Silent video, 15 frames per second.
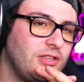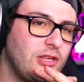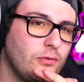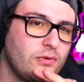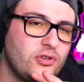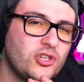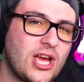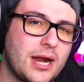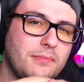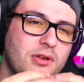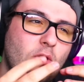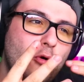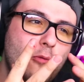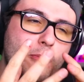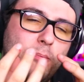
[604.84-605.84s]

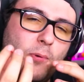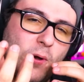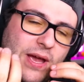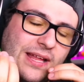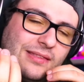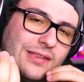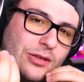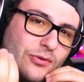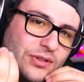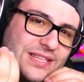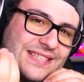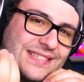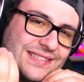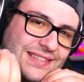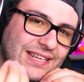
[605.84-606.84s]
denunciarmi, un pochettino di
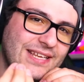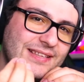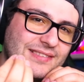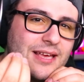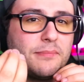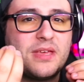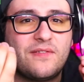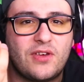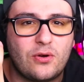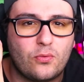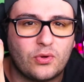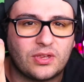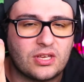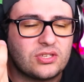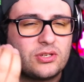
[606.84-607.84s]
strizza mi è
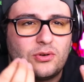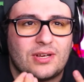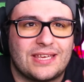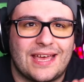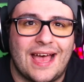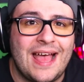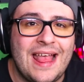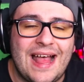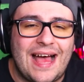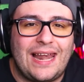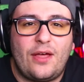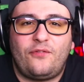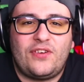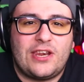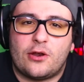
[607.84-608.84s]
venuta, solo che
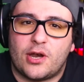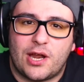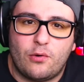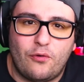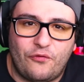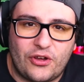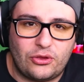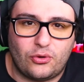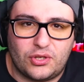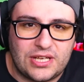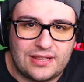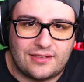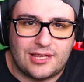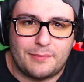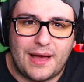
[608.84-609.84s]
alla fine non avevo fatto
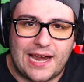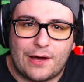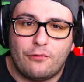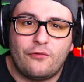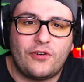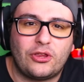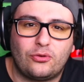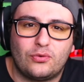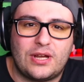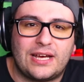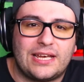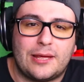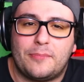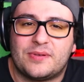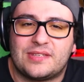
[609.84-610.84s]
niente di male, avevo fatto una
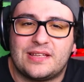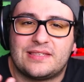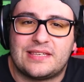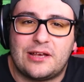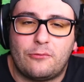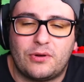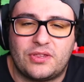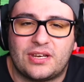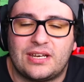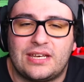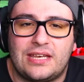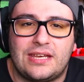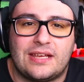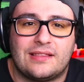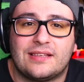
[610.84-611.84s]
clip senza inquadrare
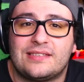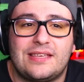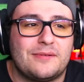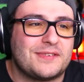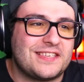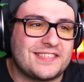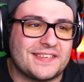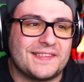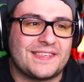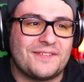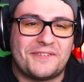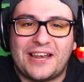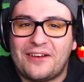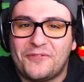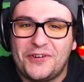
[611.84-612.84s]
niente. Sì, schifo, si
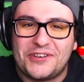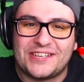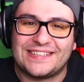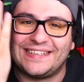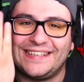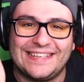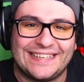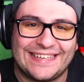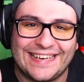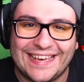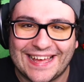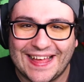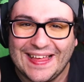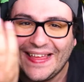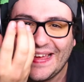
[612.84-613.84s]
sentiva la voce
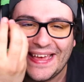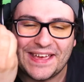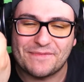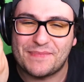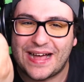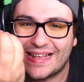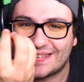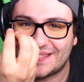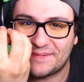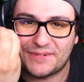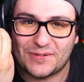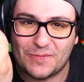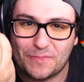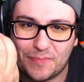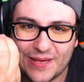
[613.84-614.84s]
dell'IKEA e basta, ma
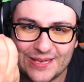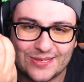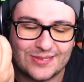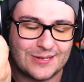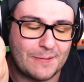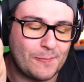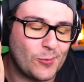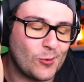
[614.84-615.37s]
non penso sia un